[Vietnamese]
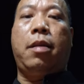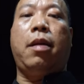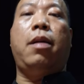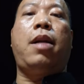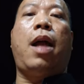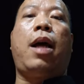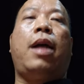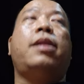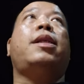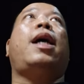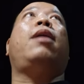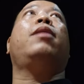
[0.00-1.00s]
tớ đang ăn
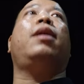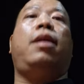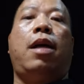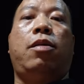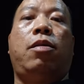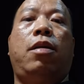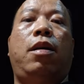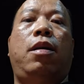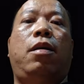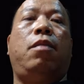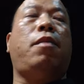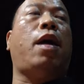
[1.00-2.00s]
cháo đây để cho
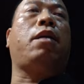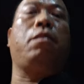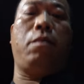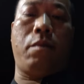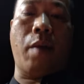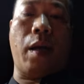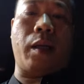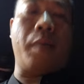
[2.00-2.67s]
đỡ mệt mệt